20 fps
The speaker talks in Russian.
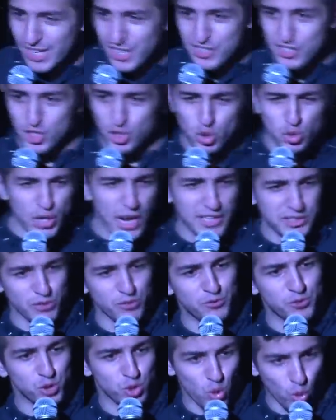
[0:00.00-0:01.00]
Сижу
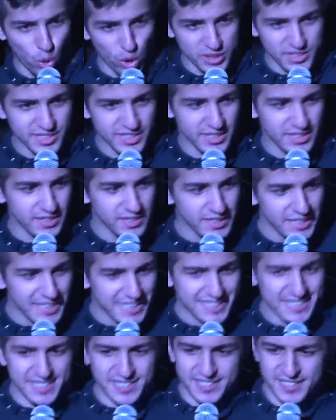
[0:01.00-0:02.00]
как-то в фудкорте,
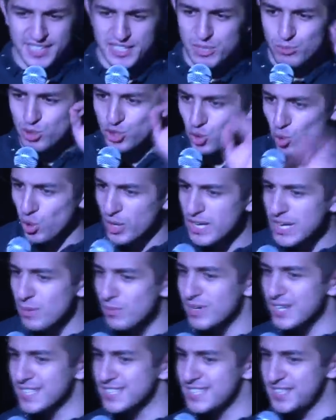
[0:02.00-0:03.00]
за соседним
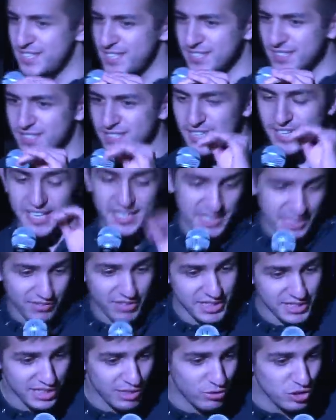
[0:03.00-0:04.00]
столиком сидит э,
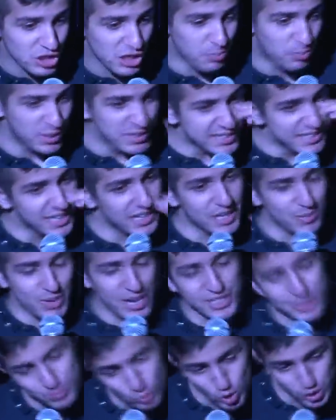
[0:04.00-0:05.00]
красивая девушка, пристально на
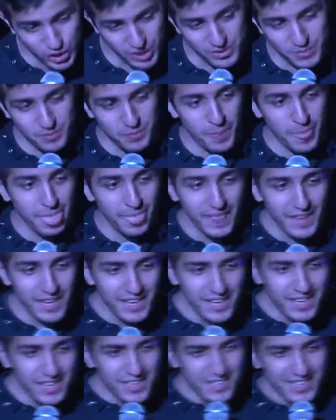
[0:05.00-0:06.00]
меня смотрит.
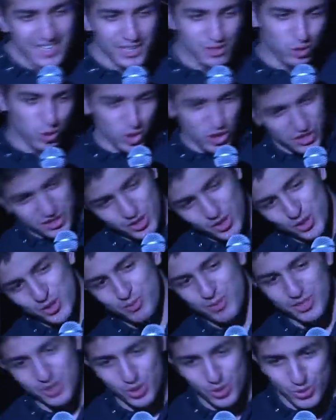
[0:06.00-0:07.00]
Я тоже на нее
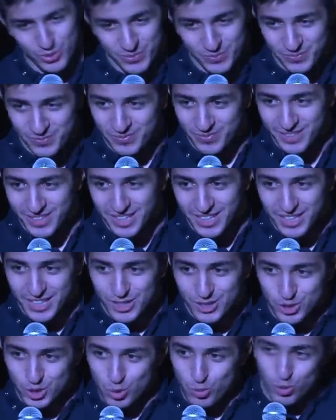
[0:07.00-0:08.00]
смотрю.
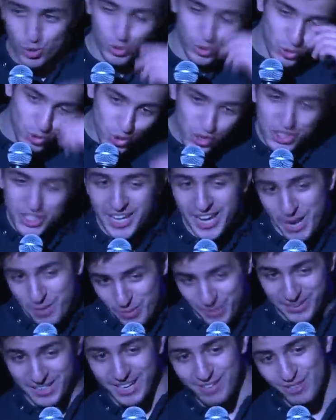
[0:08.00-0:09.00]
Думаю, ну точно ей
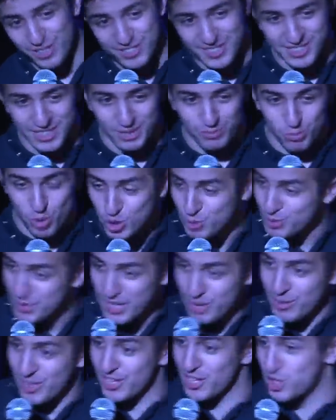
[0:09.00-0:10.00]
понравился, может быть,
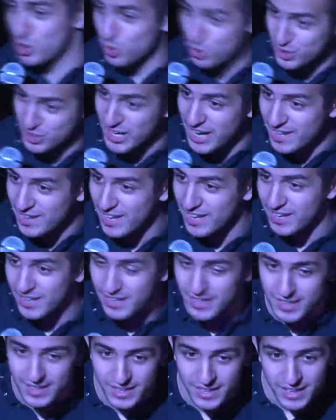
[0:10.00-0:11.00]
она меня даже узнала.
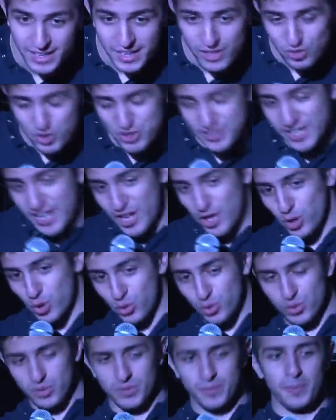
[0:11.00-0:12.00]

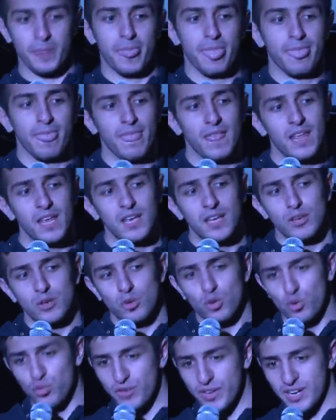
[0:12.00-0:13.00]
Стою,
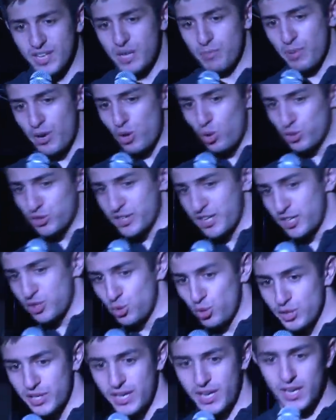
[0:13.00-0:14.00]
уверенной походкой
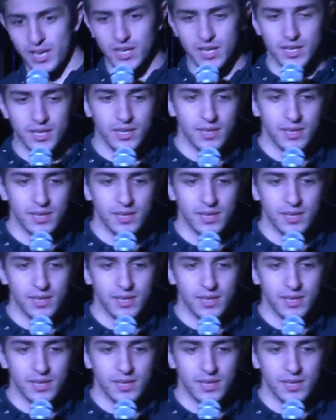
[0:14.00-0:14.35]
иду к ней,